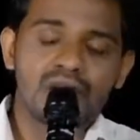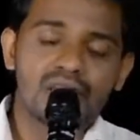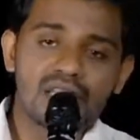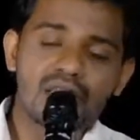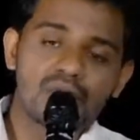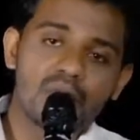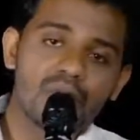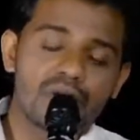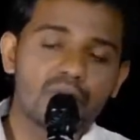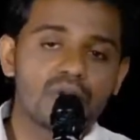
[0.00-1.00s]
இன்றைக்கு
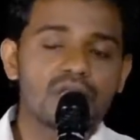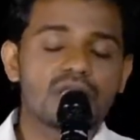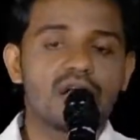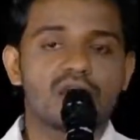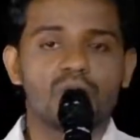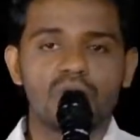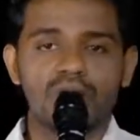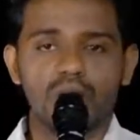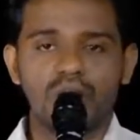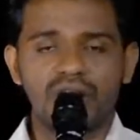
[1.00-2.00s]
நோயை குறித்ததான
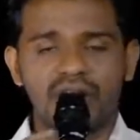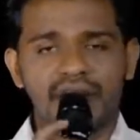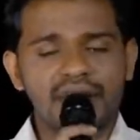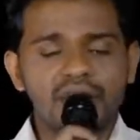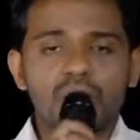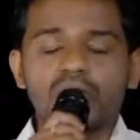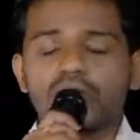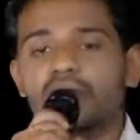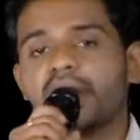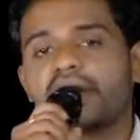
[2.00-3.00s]
உணர்வு இல்லை எதை
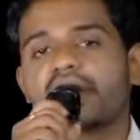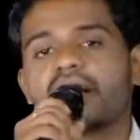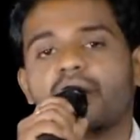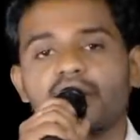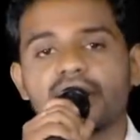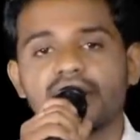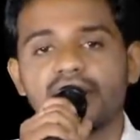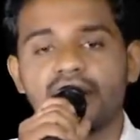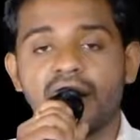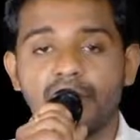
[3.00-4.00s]
குறித்தும் எனக்கு கவலை
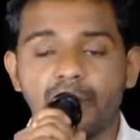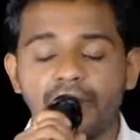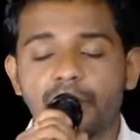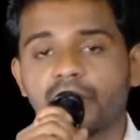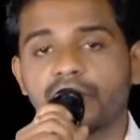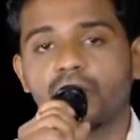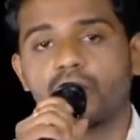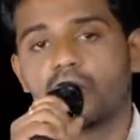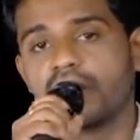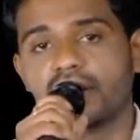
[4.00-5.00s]
இல்லை அப்படிப்பட்ட
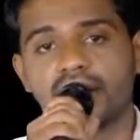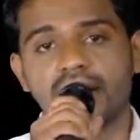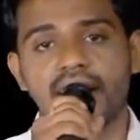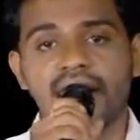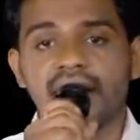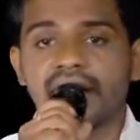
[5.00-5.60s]
ஒரு உலகத்தில்